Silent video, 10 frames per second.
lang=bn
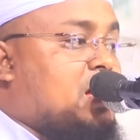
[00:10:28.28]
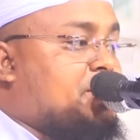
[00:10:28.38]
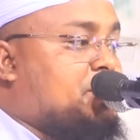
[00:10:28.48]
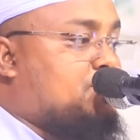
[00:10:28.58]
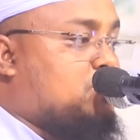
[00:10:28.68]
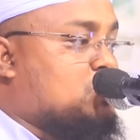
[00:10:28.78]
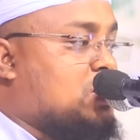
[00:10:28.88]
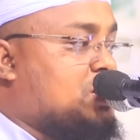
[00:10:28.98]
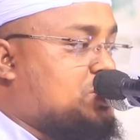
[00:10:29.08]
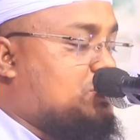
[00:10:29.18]
লাইনের
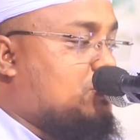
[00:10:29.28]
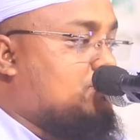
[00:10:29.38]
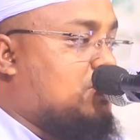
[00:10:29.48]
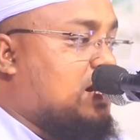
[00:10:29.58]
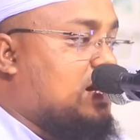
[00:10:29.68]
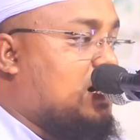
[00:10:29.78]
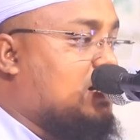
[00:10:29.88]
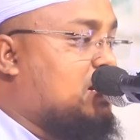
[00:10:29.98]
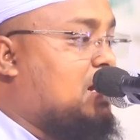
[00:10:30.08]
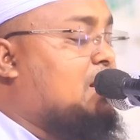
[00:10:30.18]
পঁচাশি নম্বর
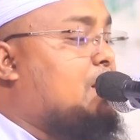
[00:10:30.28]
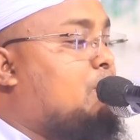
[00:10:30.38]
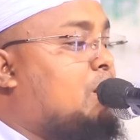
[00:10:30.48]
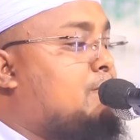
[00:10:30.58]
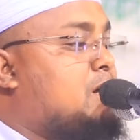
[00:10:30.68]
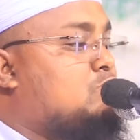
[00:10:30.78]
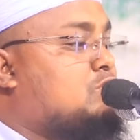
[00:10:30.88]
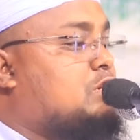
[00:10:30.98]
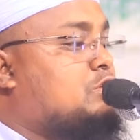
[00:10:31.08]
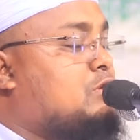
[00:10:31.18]
আয়াত আল্লাহ বলে
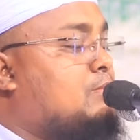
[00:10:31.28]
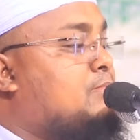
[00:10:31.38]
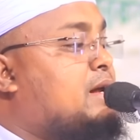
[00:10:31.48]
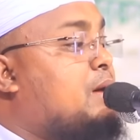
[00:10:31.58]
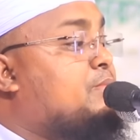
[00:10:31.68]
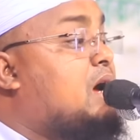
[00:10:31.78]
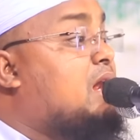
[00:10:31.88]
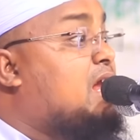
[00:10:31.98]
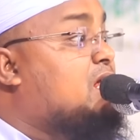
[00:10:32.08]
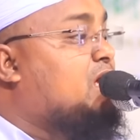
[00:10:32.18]
মানুষকে সম্মান আমি
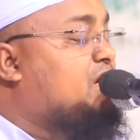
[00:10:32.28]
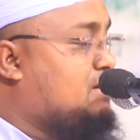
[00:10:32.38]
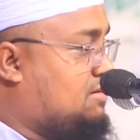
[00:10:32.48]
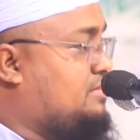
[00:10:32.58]
আল্লাহ দিই